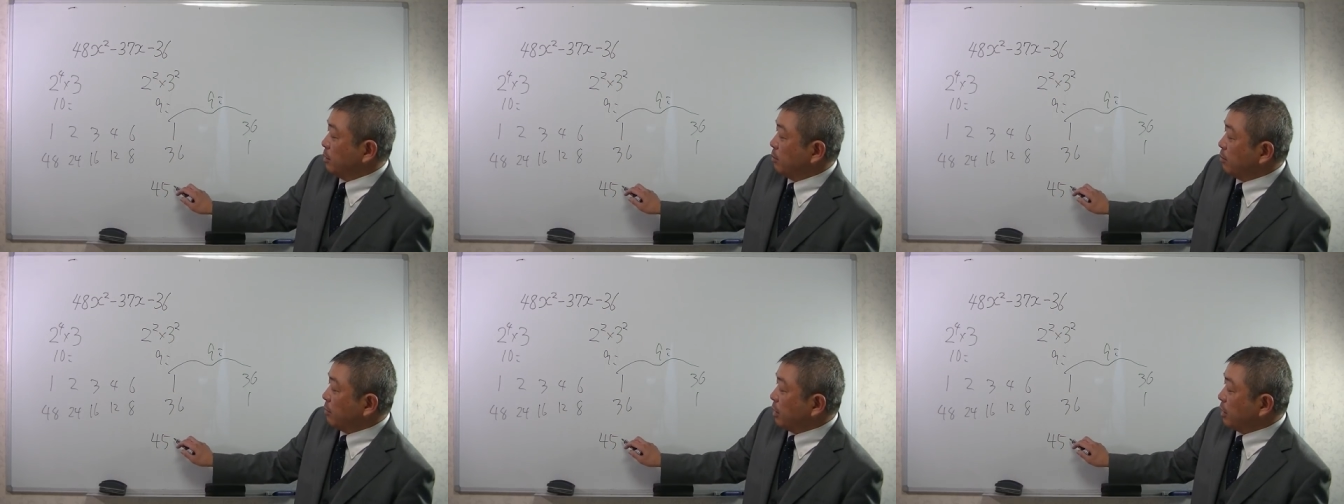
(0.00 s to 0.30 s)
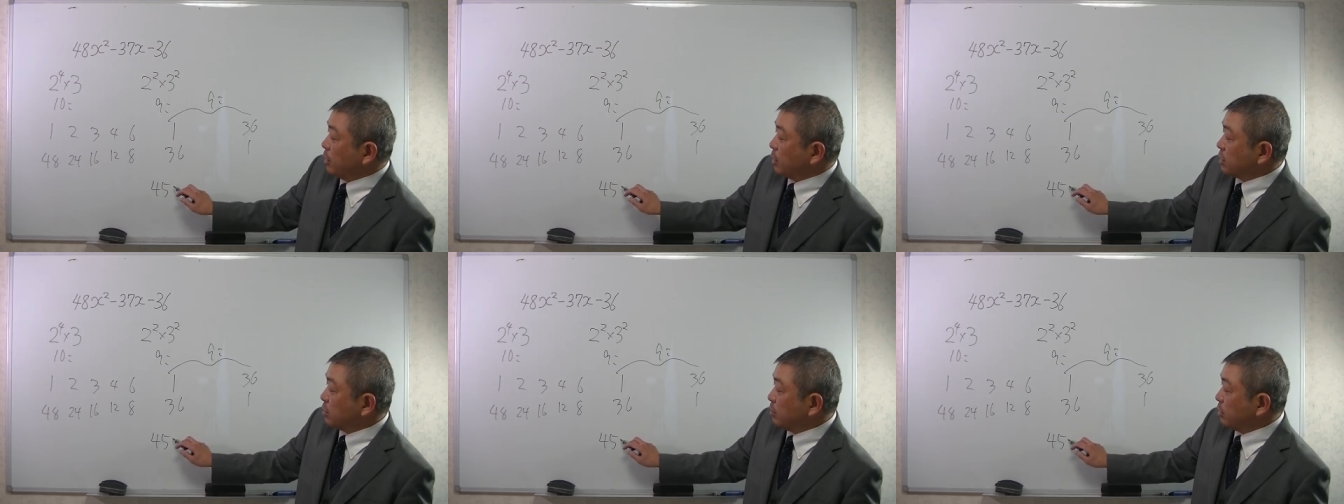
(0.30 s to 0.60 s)

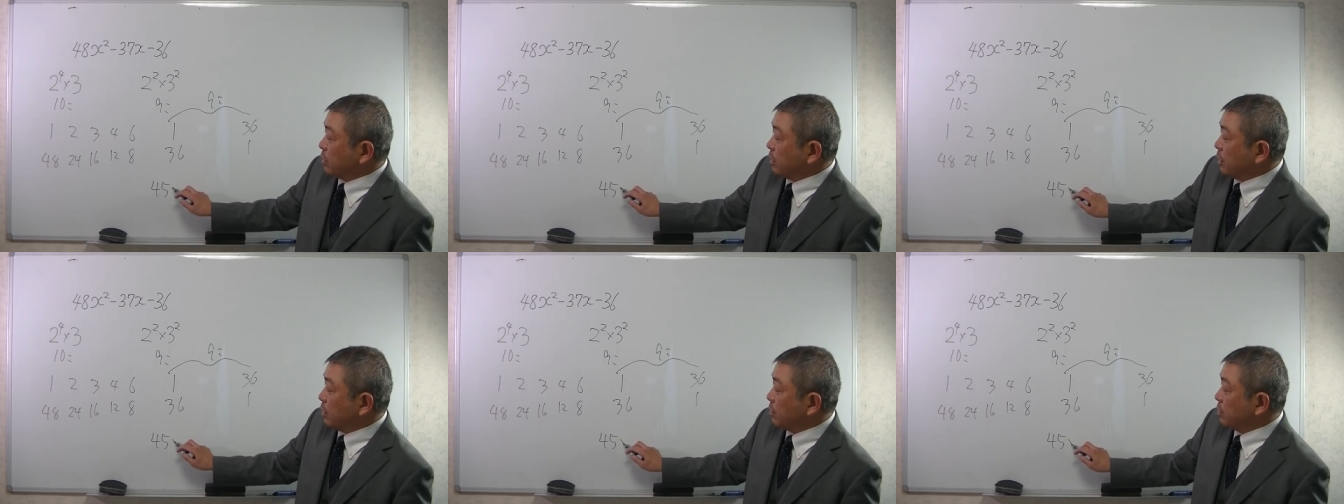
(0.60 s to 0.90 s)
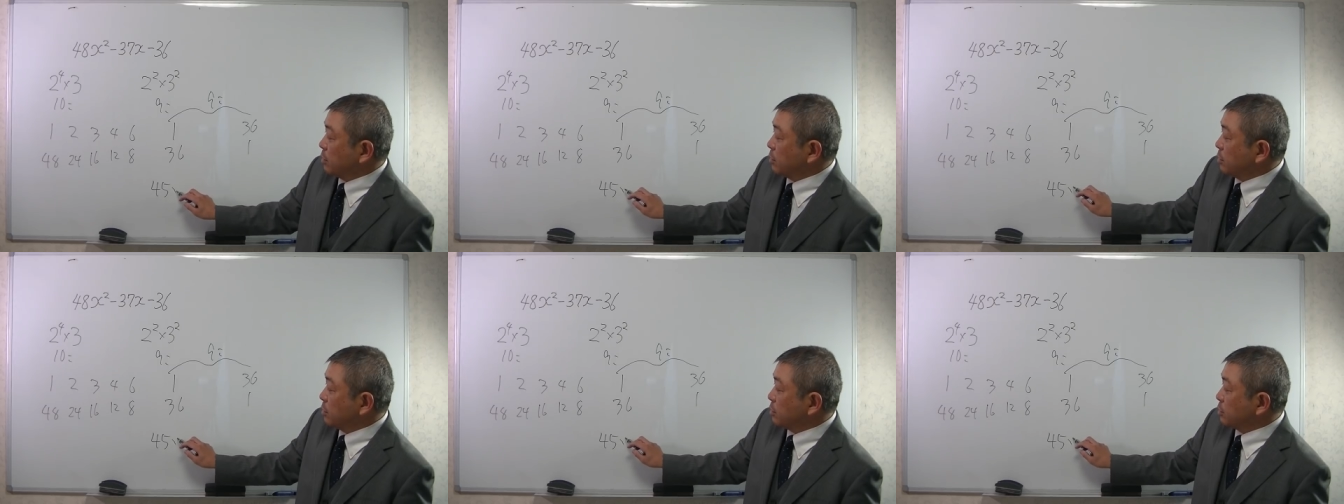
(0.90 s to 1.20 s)
マイナスまで
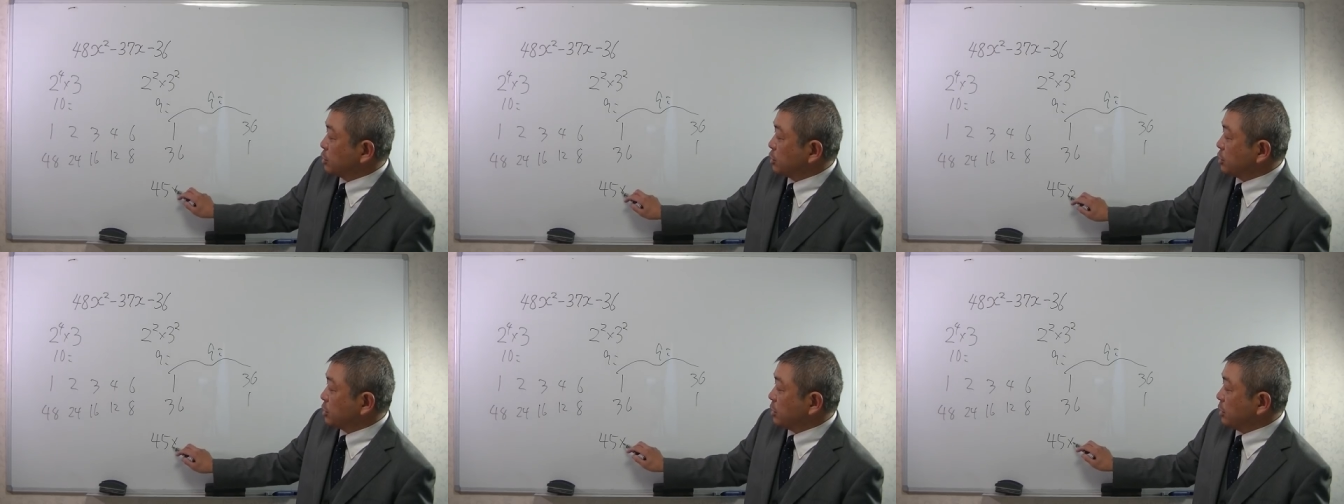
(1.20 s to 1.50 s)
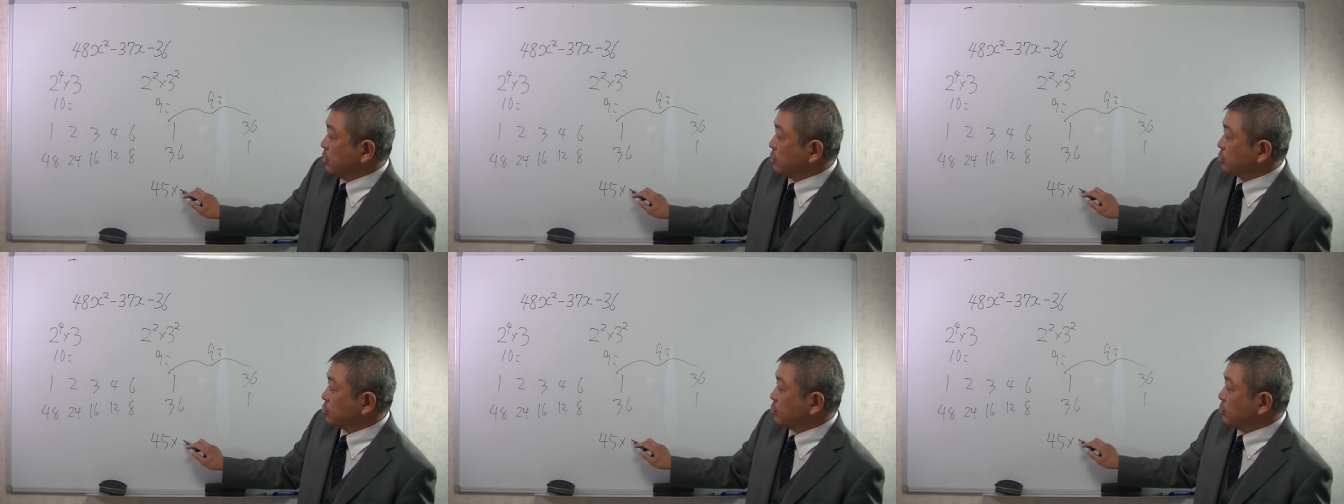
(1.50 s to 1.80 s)
違う
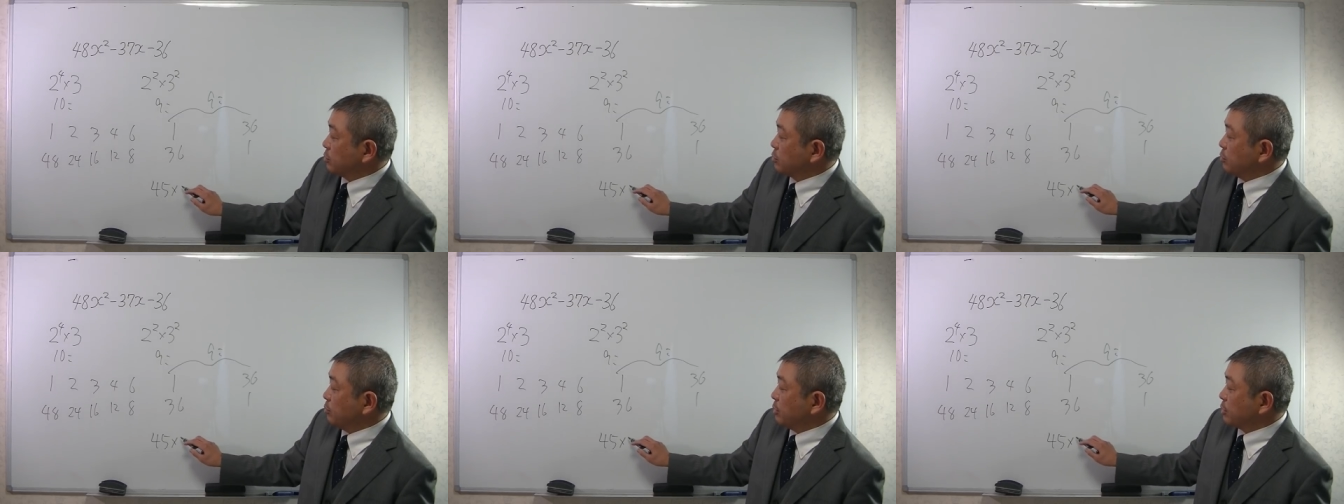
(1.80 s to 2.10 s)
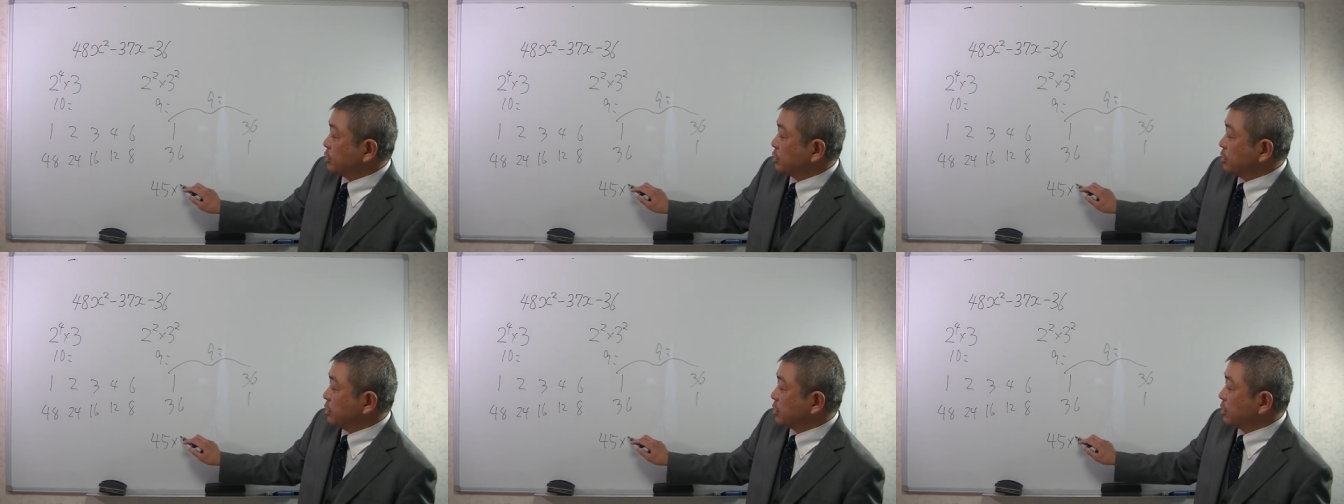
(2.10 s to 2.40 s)
と区
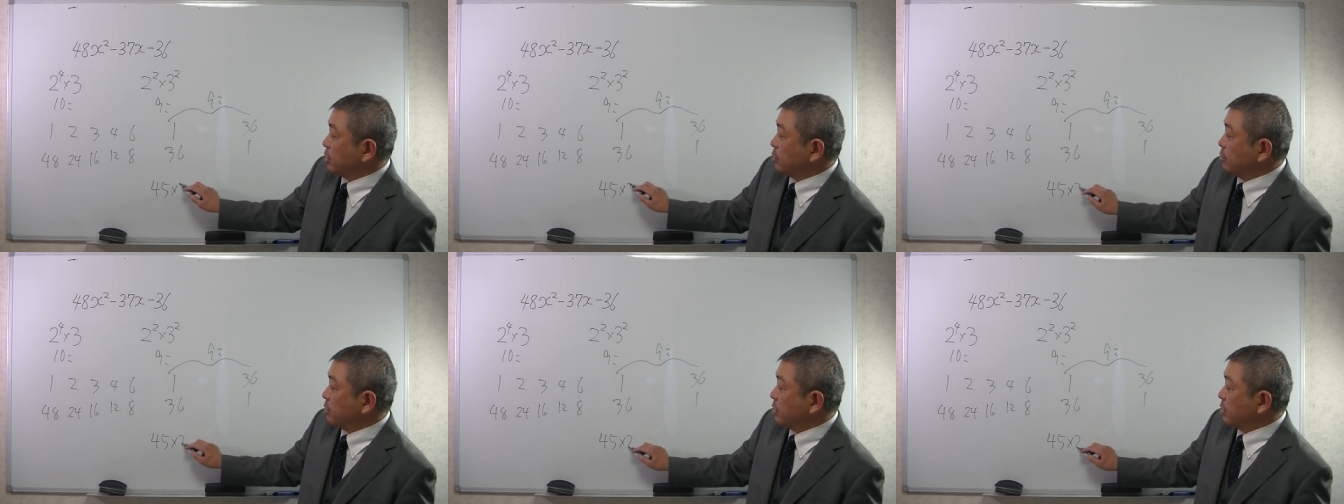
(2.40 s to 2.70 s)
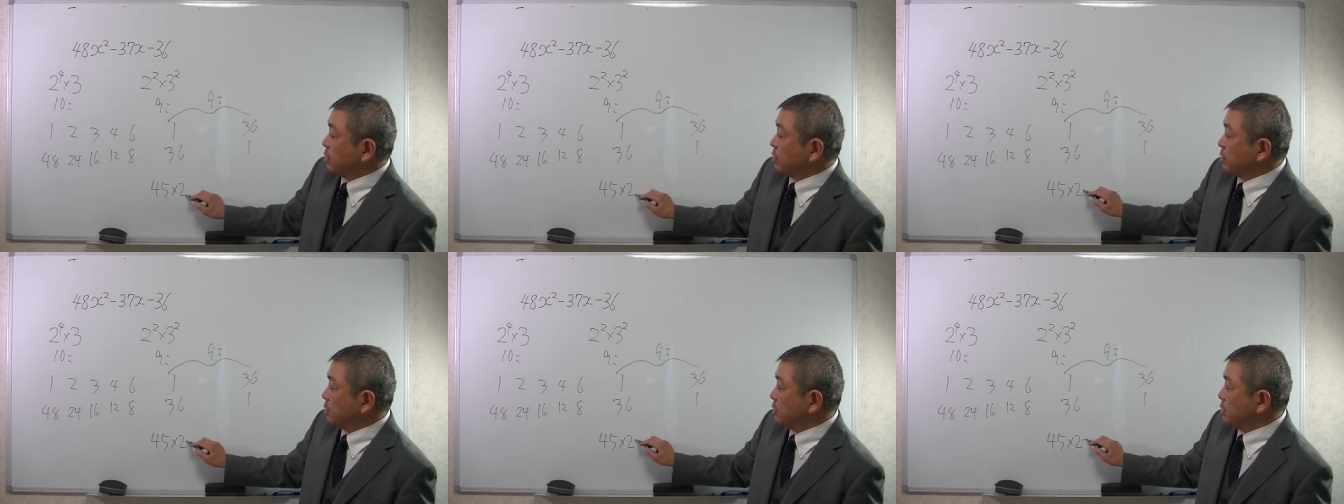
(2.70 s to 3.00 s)
別してあげれ
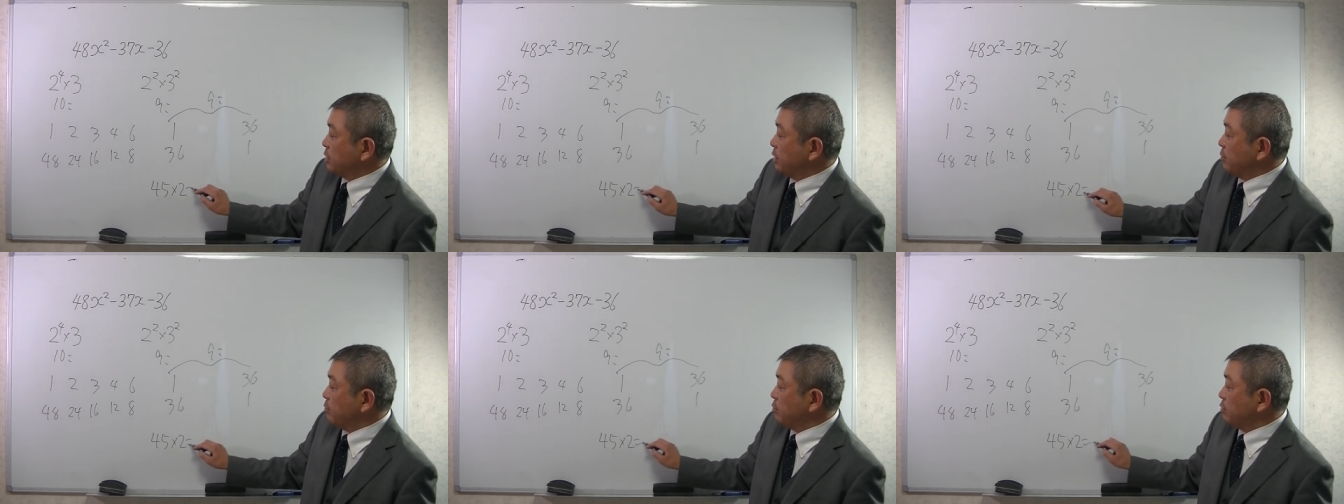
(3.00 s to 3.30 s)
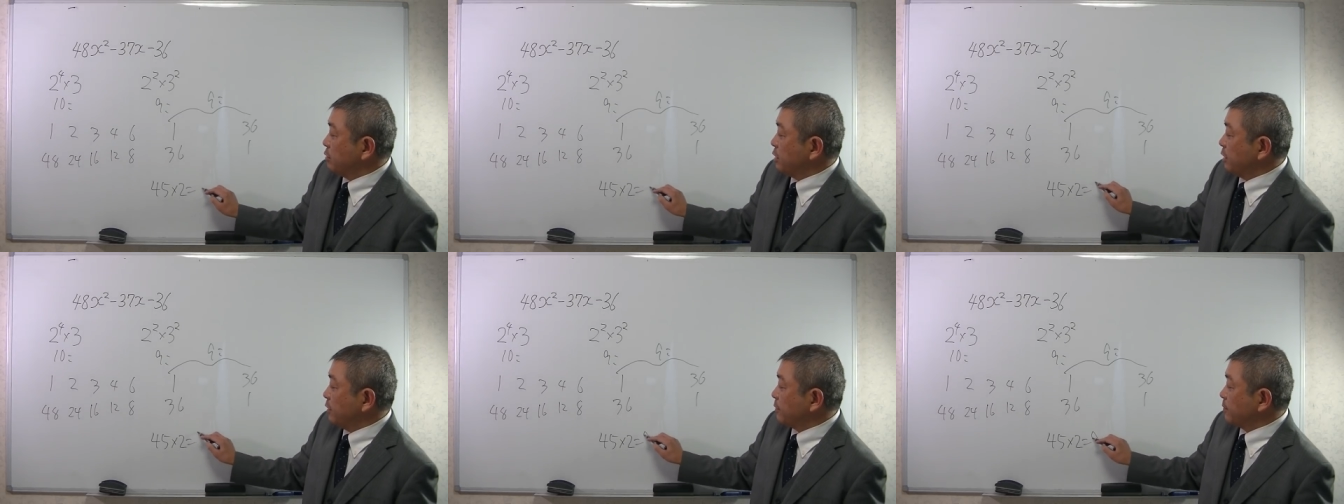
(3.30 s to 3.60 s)
ば、全
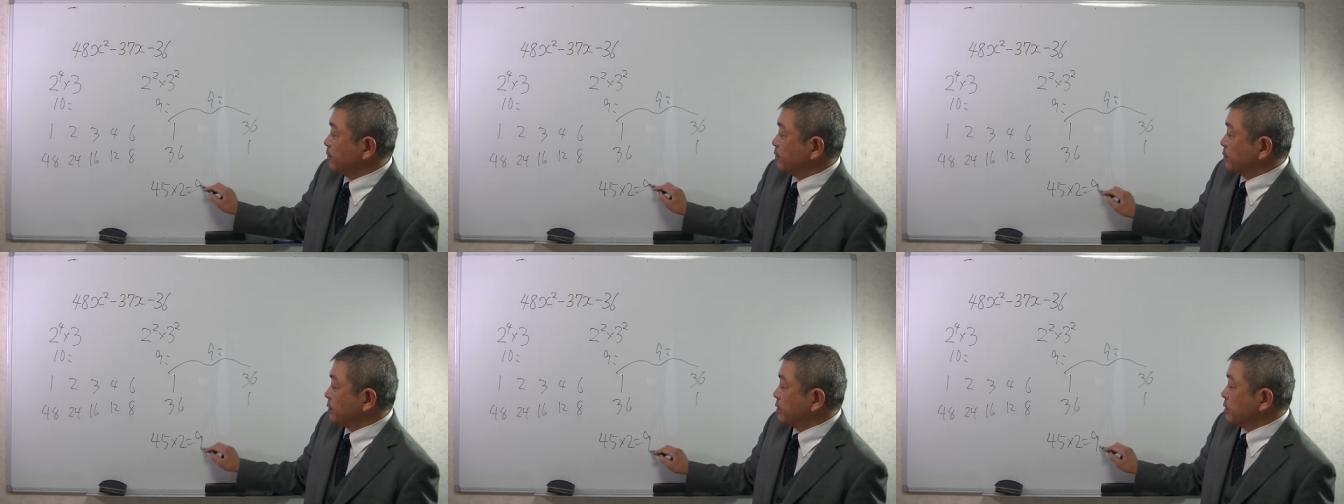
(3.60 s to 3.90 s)
部で